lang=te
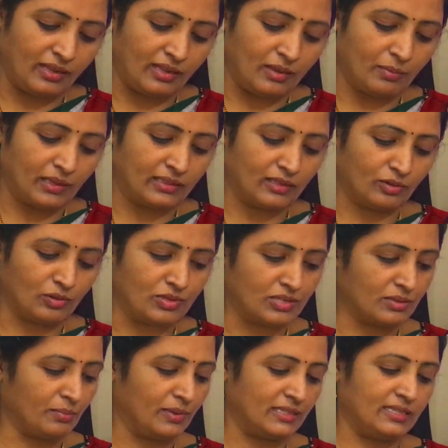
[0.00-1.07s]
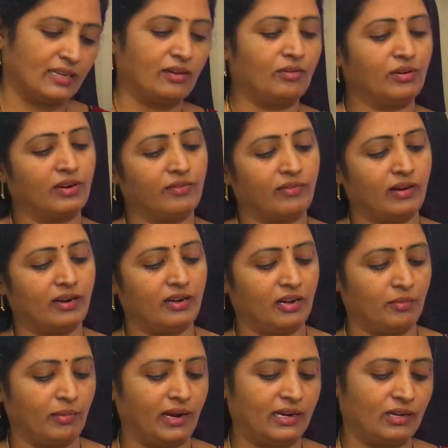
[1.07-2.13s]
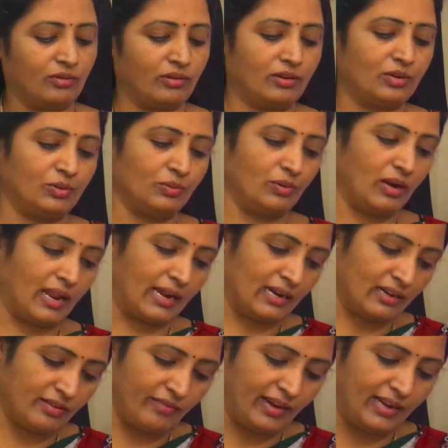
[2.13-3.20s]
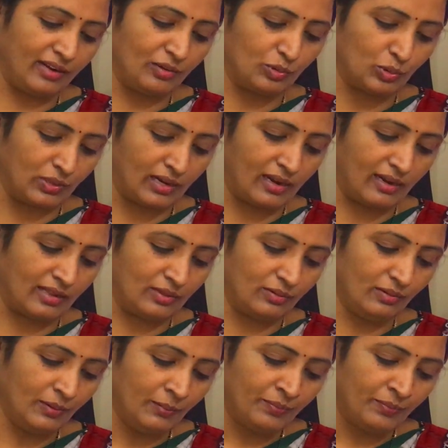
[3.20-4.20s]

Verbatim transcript: ఈ మధ్య కొంచెం బిజీగా ఉండటం వల్ల నేను బయట కూడా టూర్లు ఎక్కడికి వేయడం కుదరలేదు